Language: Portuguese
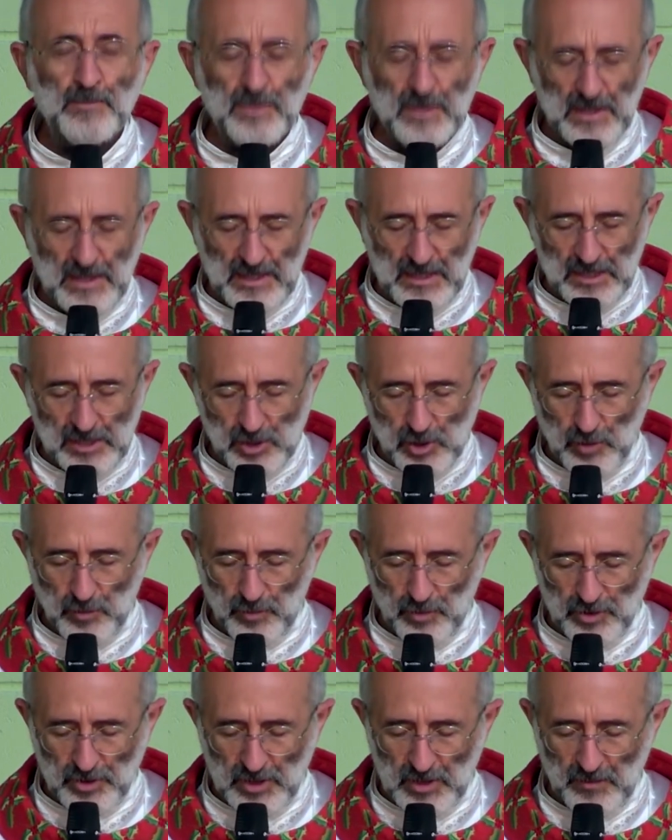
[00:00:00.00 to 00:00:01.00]
Isto
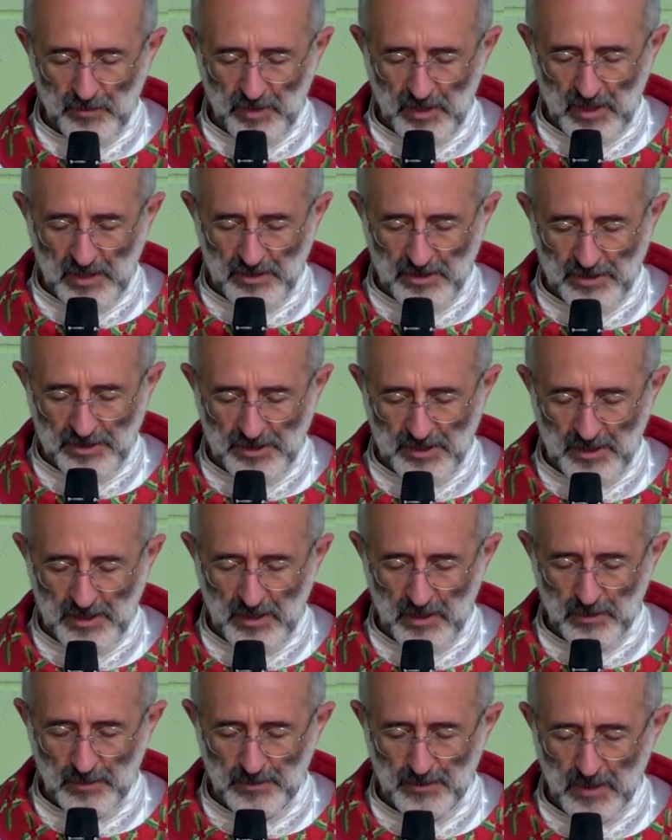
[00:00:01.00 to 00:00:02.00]
vos servirá de
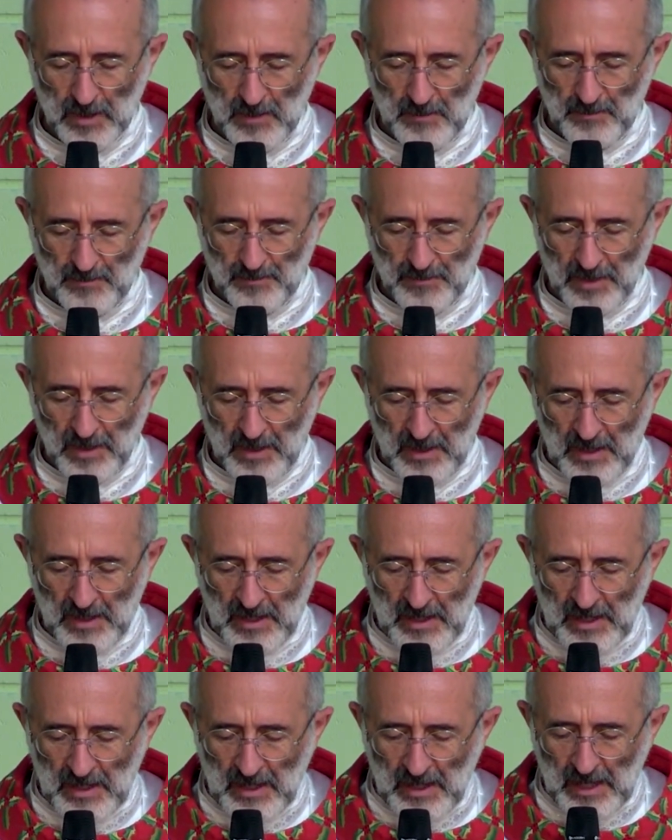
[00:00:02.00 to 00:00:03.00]
sinal.
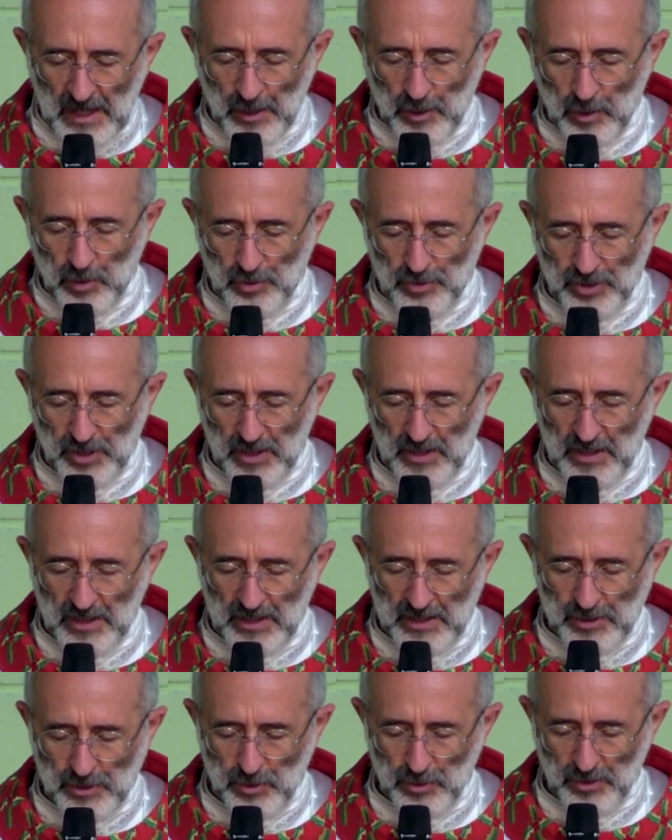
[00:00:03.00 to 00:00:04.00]

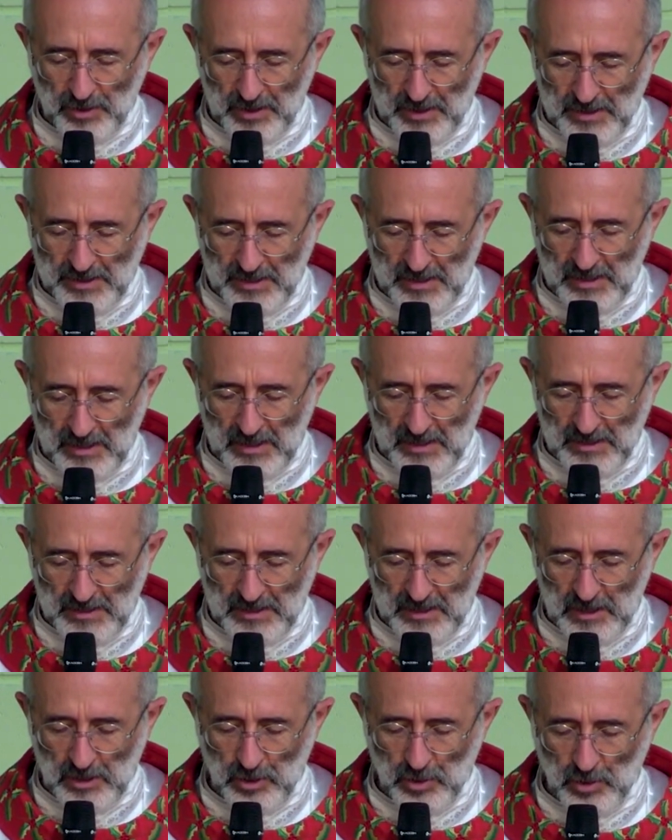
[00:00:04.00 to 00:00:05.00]
Encontrareis um
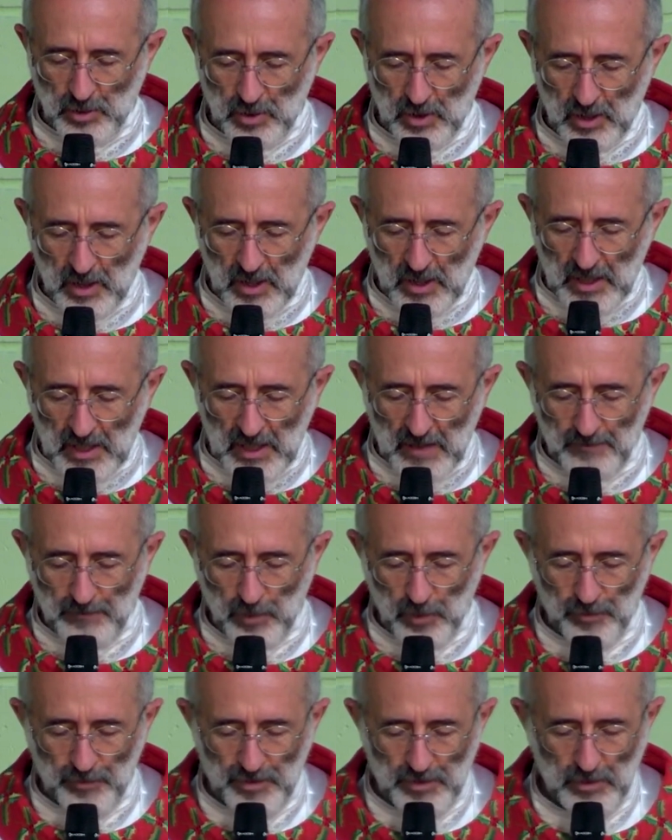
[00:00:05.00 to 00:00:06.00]
recém-nascido
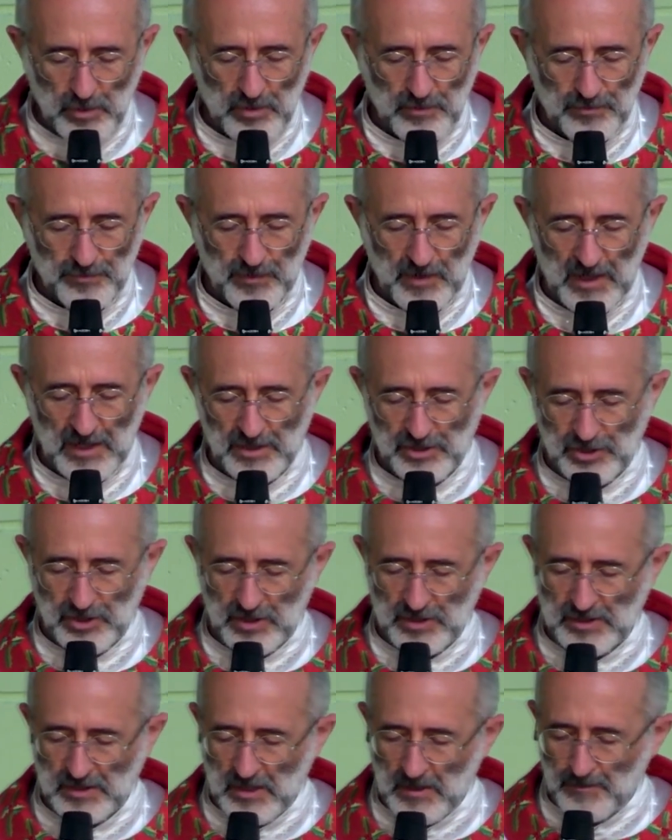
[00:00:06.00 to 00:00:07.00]
envolvido em
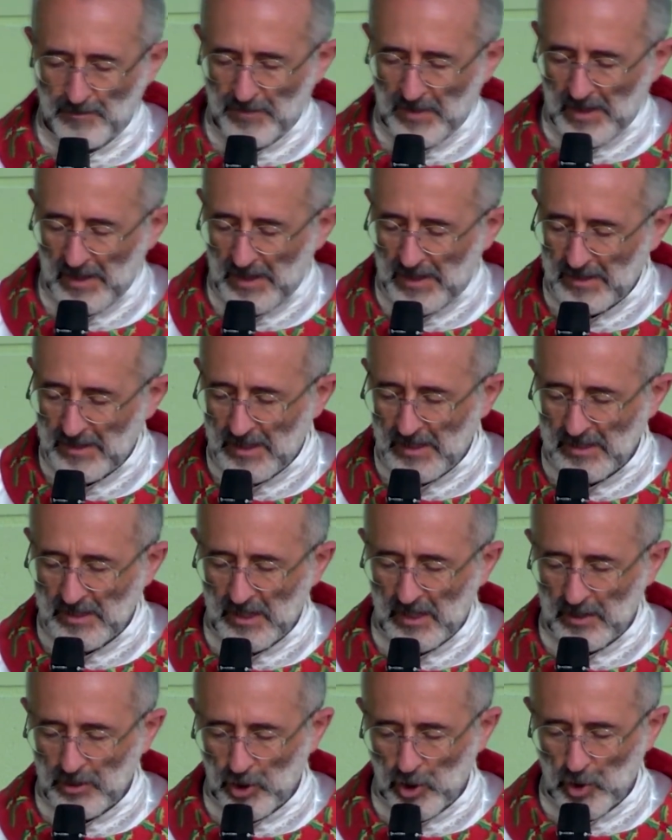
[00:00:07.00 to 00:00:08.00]
faixas e
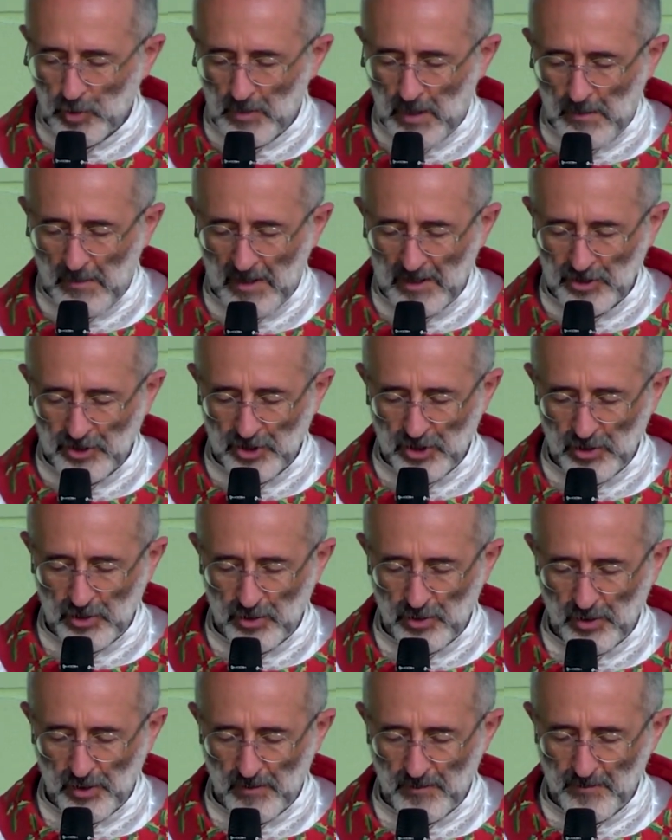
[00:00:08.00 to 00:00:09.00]
deitado numa
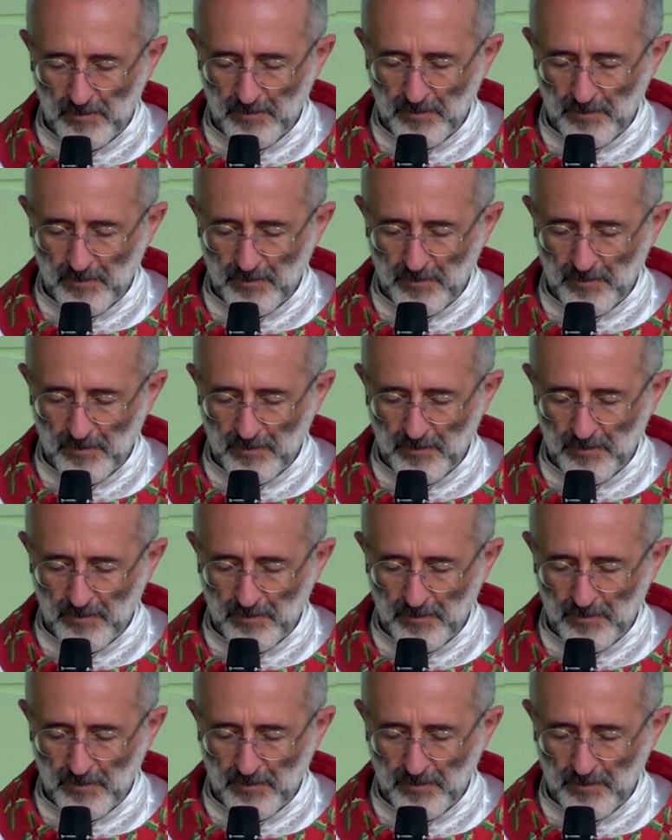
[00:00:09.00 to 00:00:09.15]
manjedoura.